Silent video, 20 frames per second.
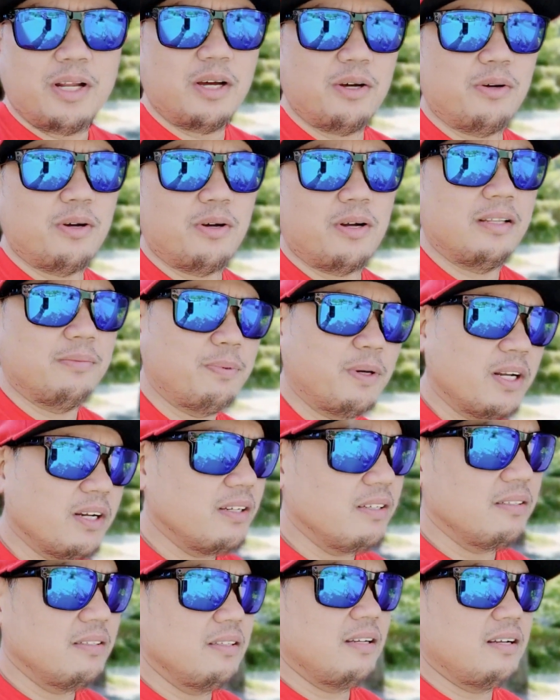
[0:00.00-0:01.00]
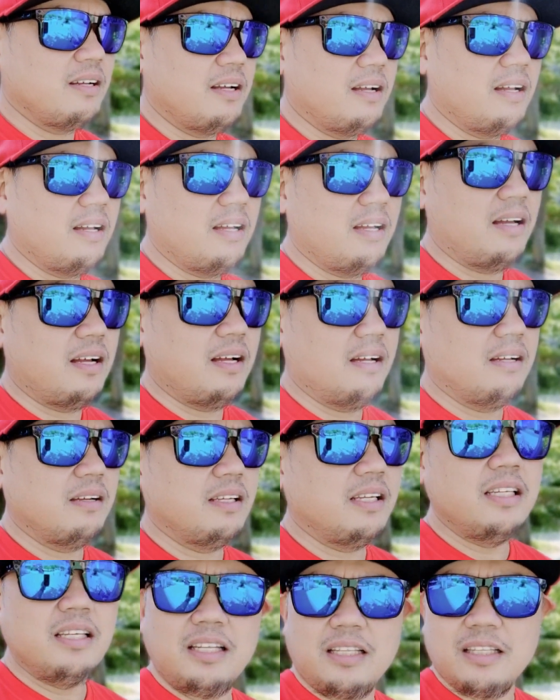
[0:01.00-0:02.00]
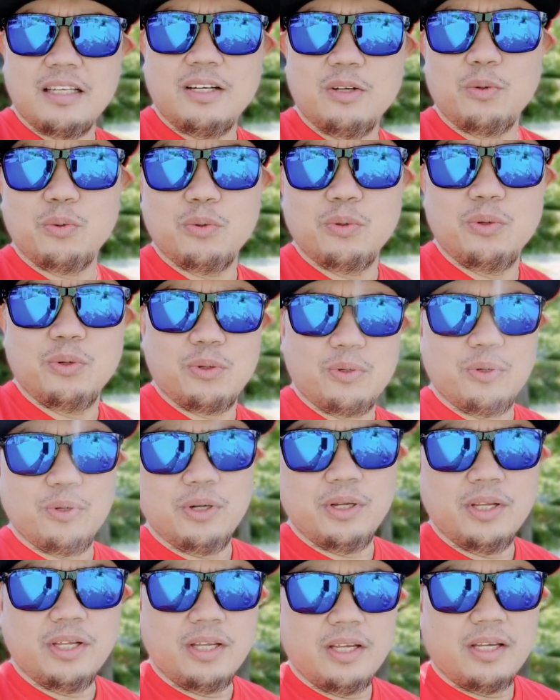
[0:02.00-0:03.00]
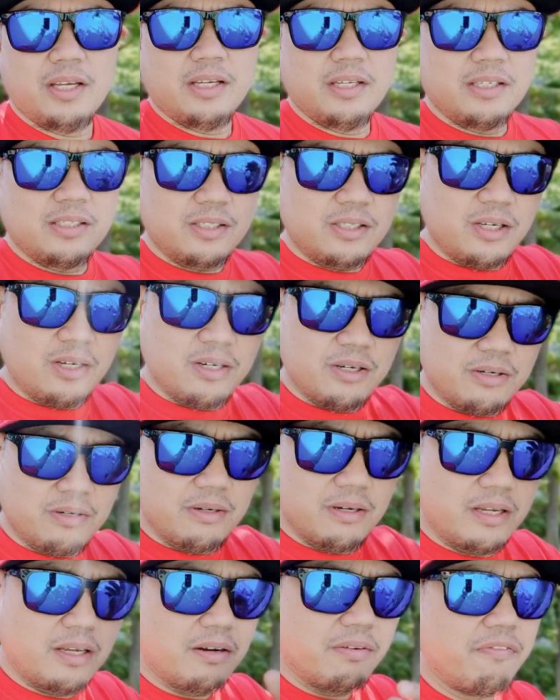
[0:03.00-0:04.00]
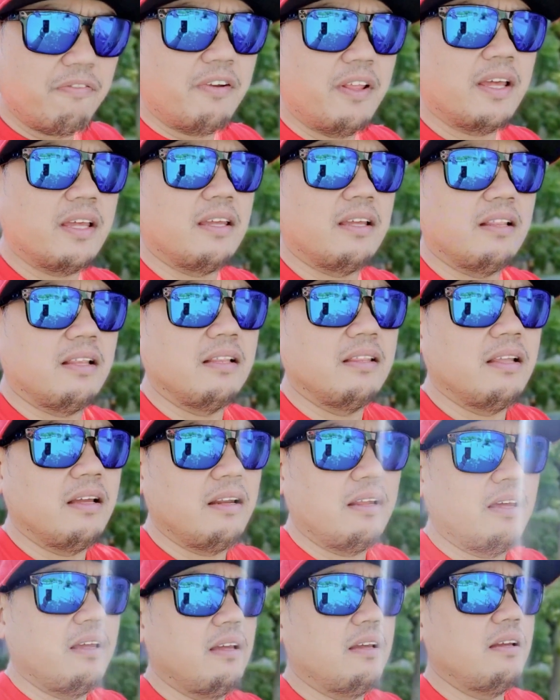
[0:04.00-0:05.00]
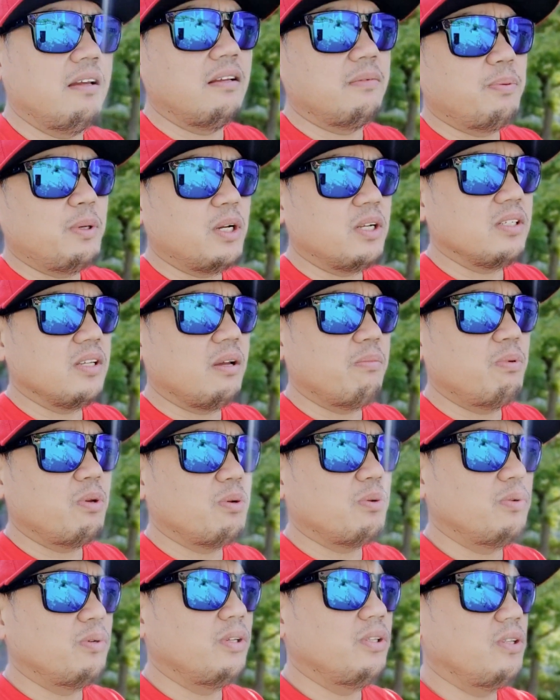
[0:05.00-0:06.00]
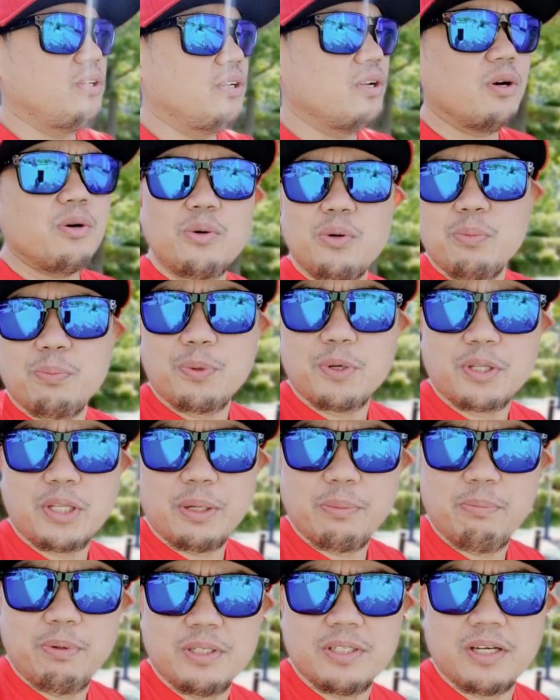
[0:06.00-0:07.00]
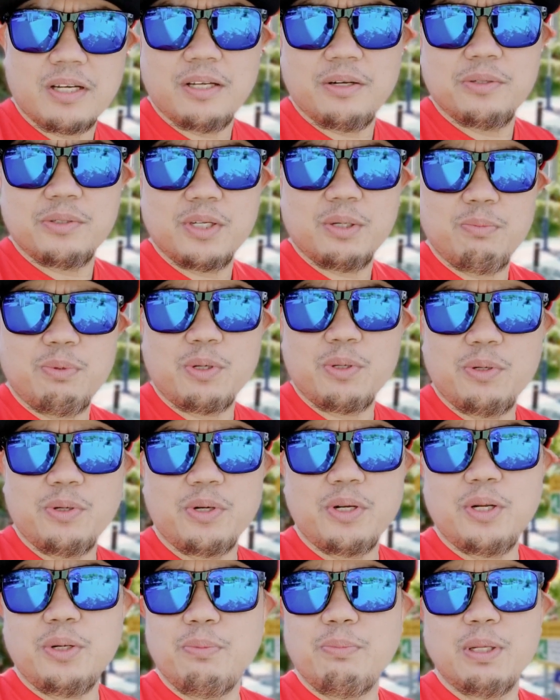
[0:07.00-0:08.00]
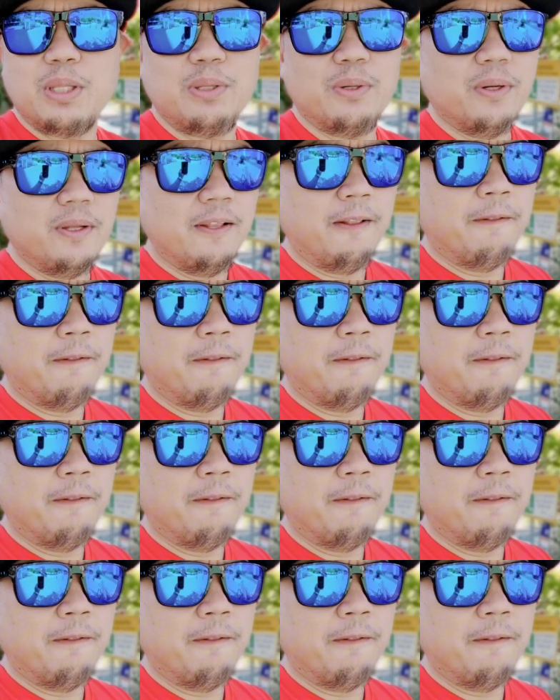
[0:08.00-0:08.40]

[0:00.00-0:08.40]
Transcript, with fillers: na ako agad. Parang ang init na ng ulo ko. So, I reflected and then I, parang sabi ko, hindi na ako comfortable sa ganun. Sabi ko, Lord, ano ba to?